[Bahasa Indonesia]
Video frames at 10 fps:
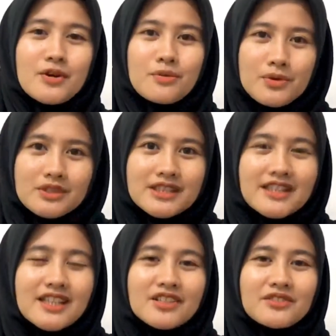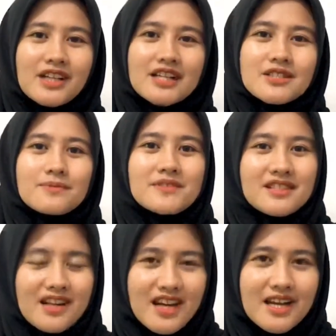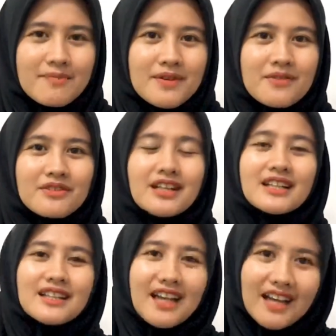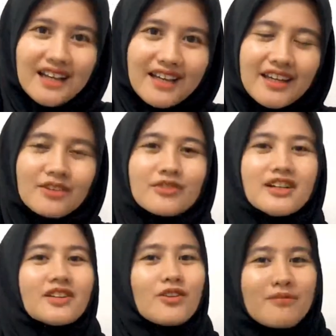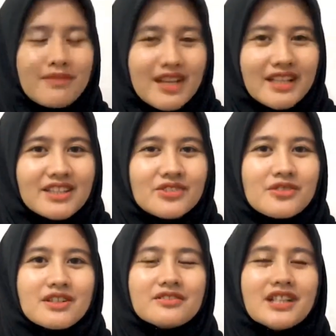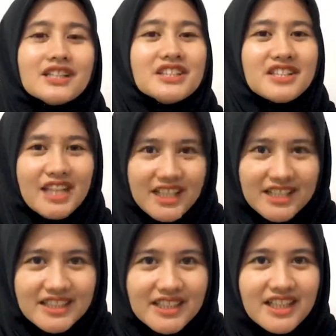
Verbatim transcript: World yang udah subscribe, yang udah like, yang udah komen, juga udah share.